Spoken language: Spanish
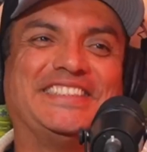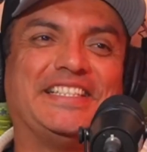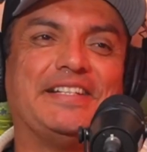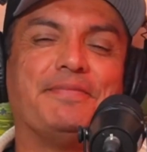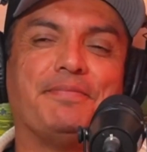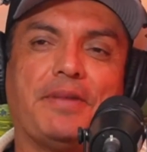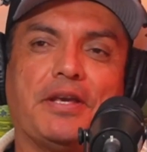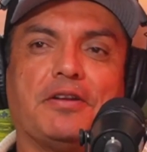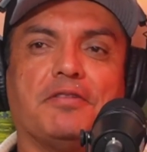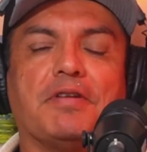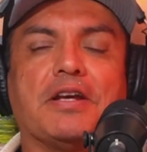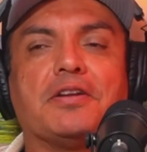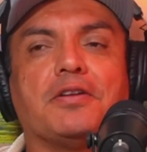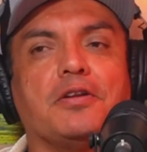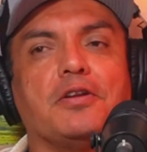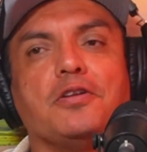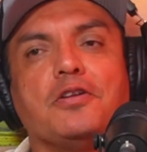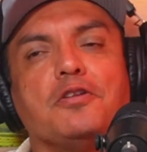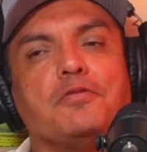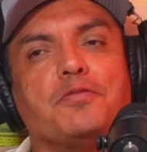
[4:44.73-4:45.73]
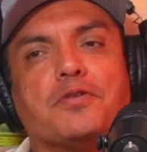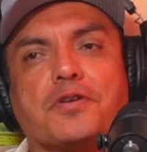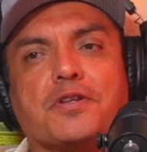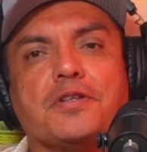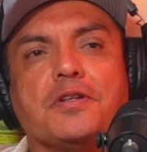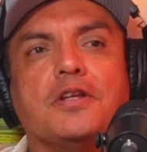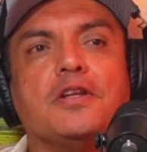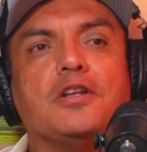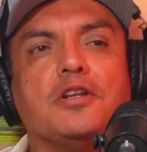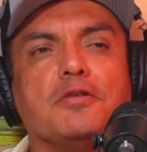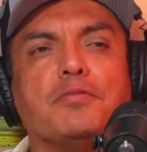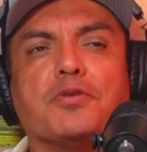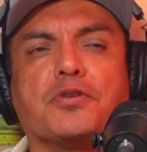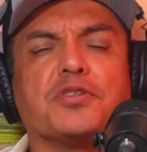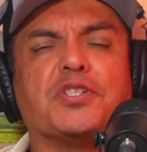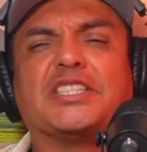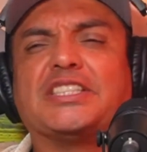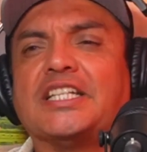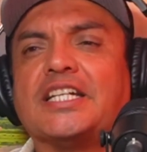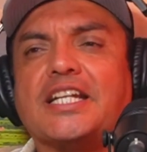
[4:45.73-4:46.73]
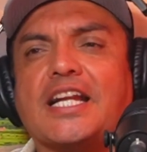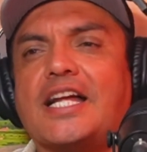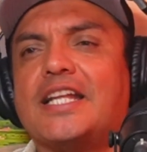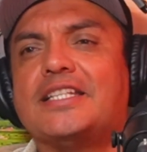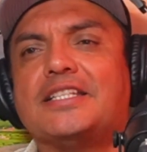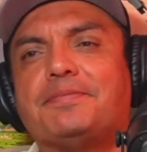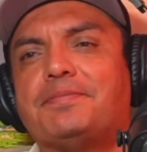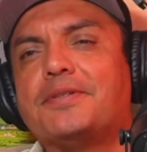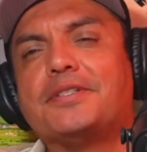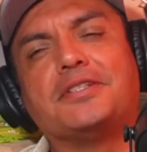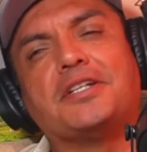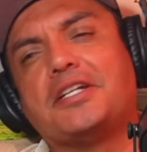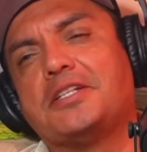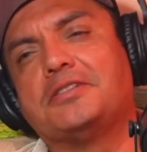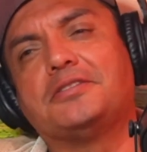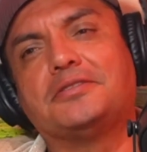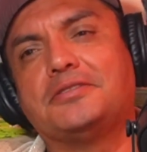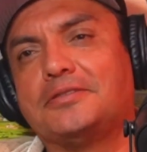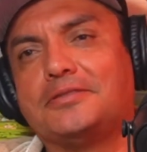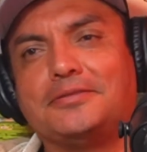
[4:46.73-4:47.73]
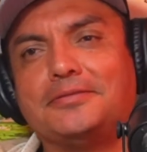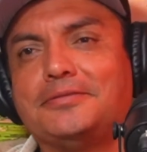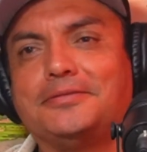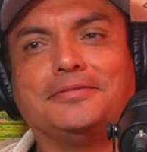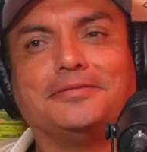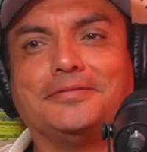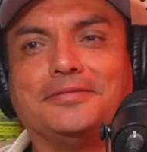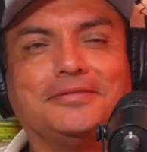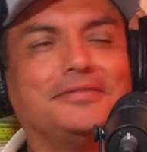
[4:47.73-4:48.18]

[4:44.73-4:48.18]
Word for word: Ahí pero bueno, los, muros ya, ya están grandes. Pues, ya.